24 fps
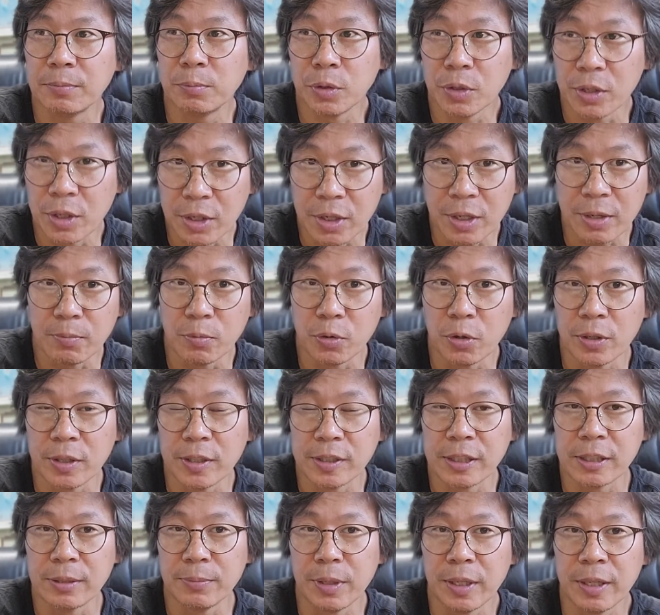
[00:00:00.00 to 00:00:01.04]
물론
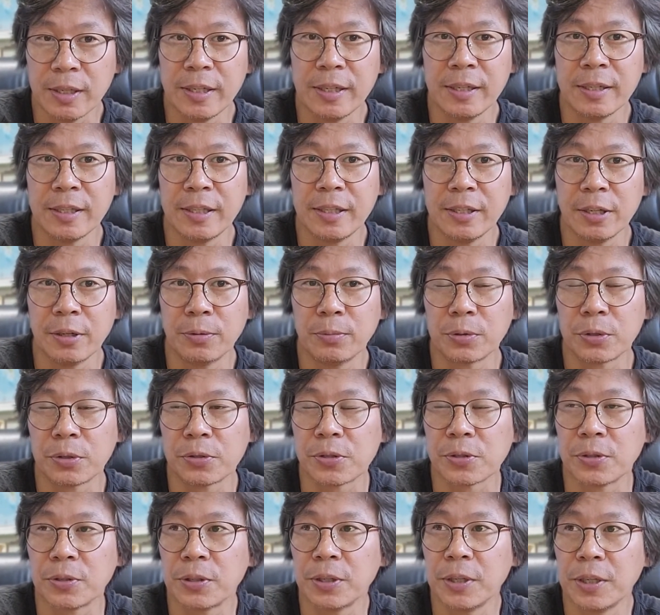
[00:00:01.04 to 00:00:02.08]
지금 일 인
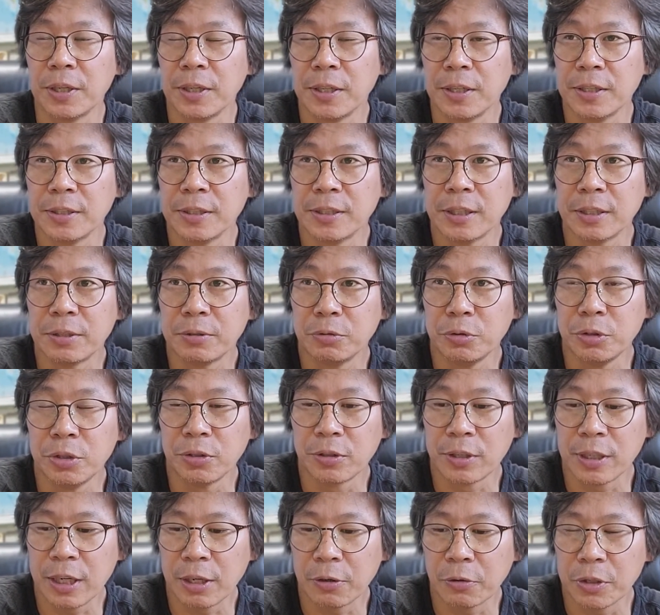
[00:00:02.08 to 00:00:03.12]
기업으로서 이제
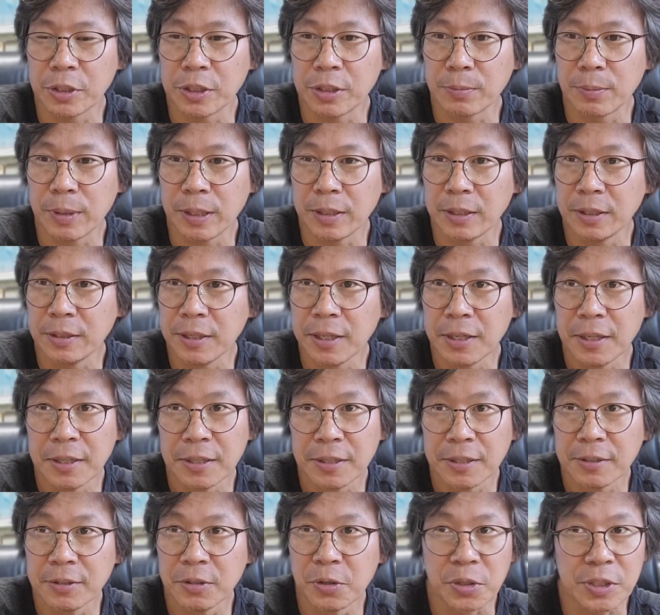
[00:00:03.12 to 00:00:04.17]
운영을 하고 있지만은
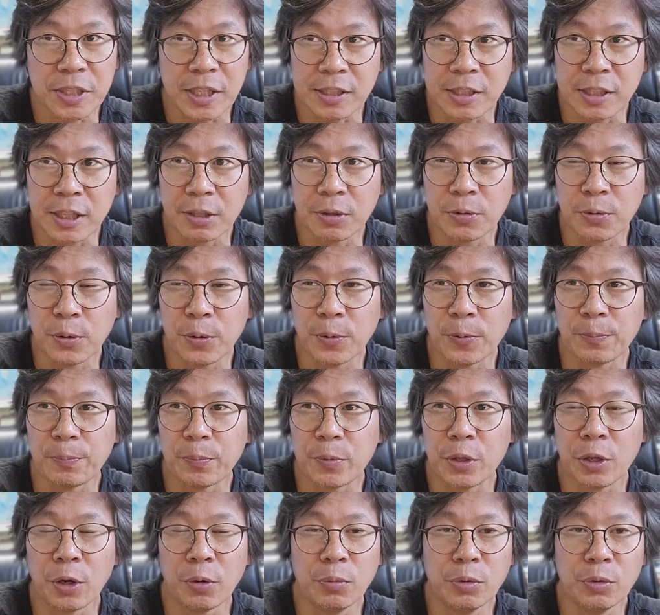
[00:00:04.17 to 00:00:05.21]
그거 자체도
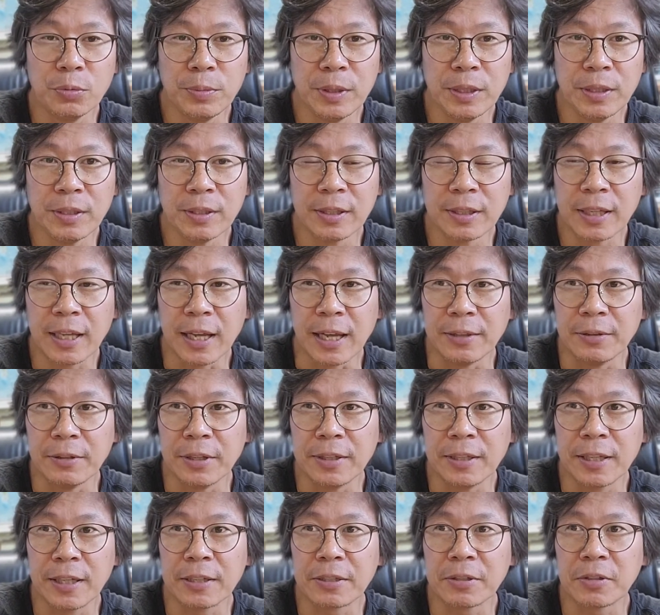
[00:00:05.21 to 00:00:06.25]
너무 믿을 게 안
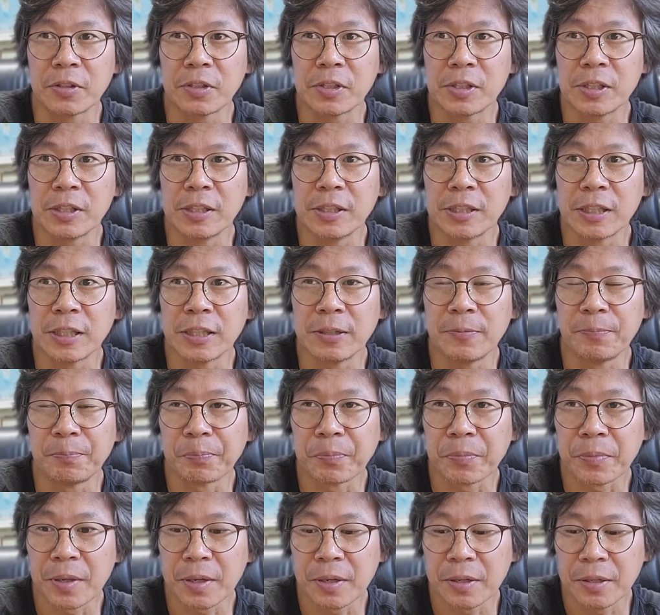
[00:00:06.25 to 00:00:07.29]
된다는 거지. 이제.
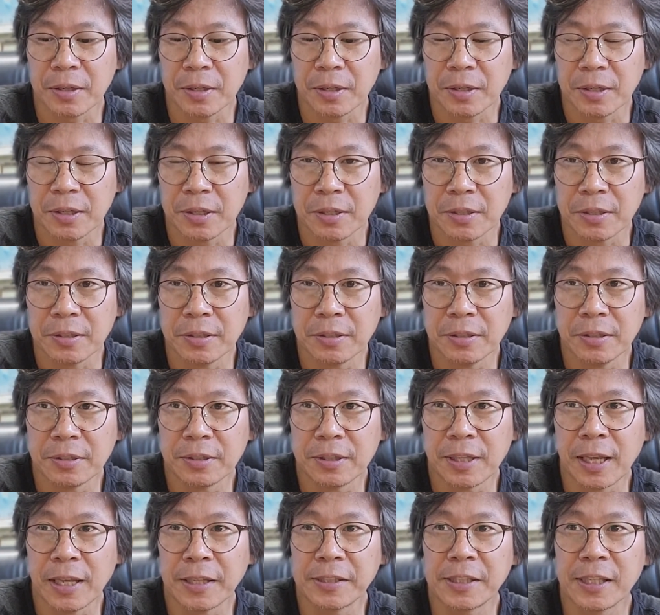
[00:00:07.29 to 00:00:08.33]
그
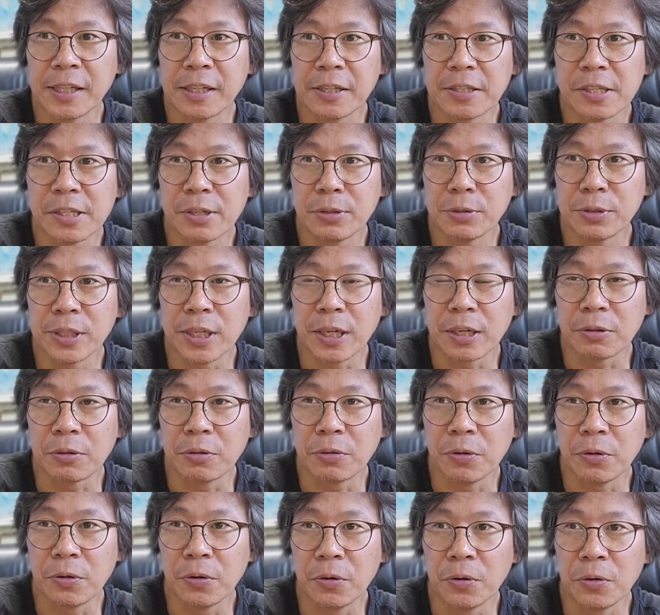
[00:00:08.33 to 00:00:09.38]
대책을 세우지
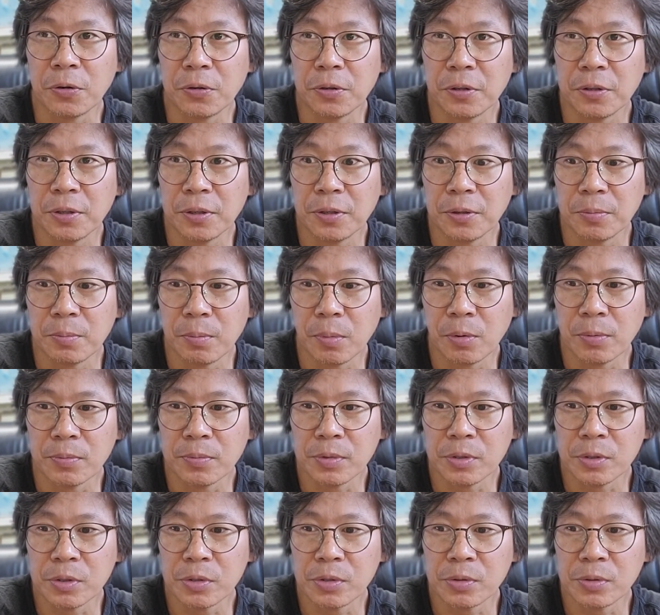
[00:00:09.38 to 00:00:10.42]
않고
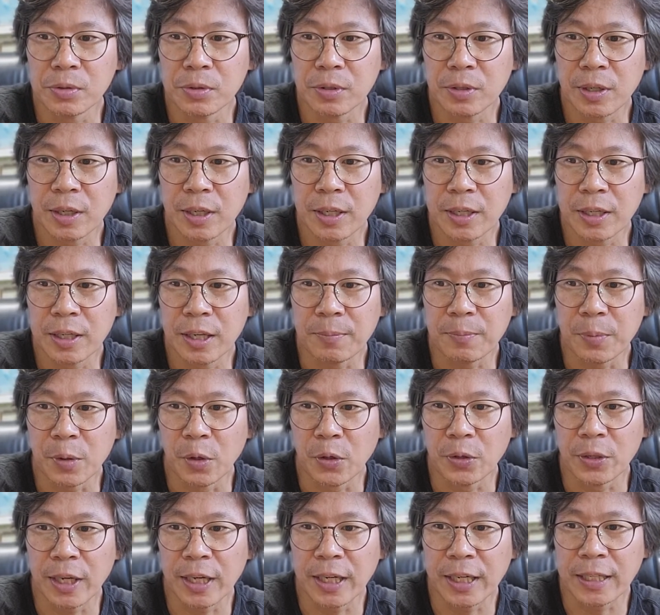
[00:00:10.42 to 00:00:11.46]
뭔가 이렇게
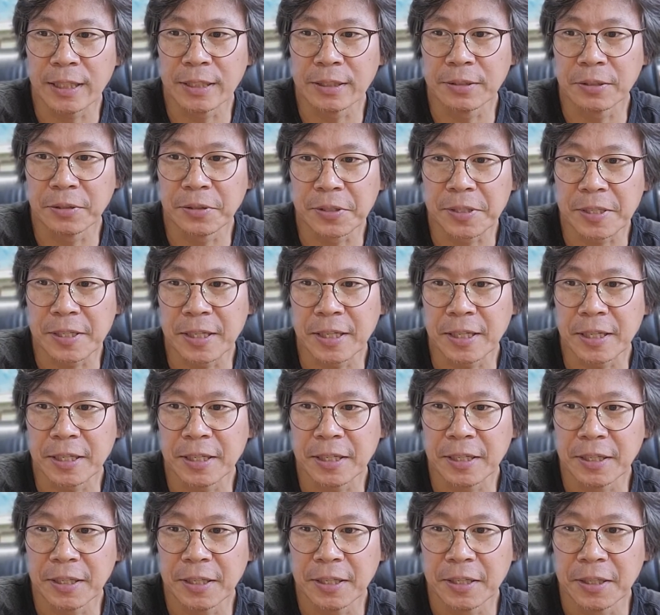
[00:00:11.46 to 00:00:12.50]
변화하는 것에
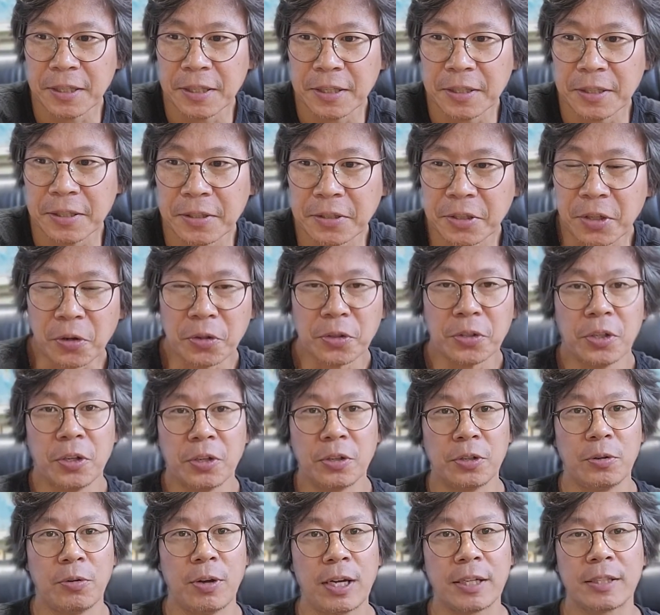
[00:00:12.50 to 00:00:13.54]

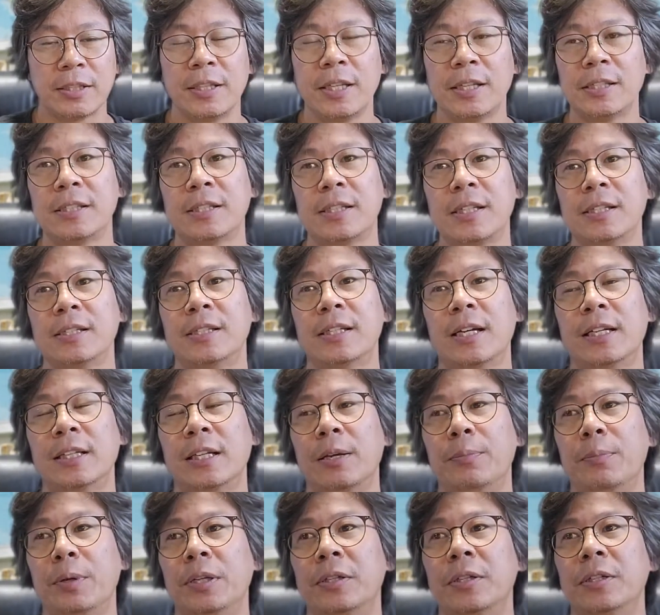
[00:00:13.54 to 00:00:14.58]
영역을 확대시키지
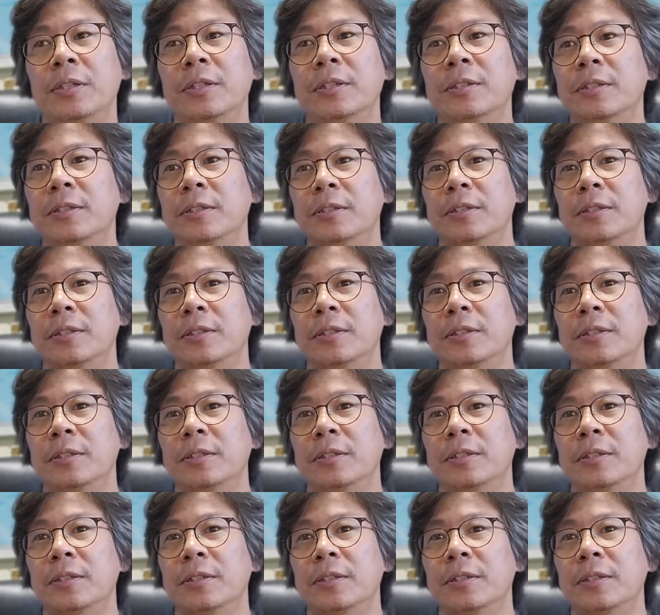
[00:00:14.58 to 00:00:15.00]
않으면은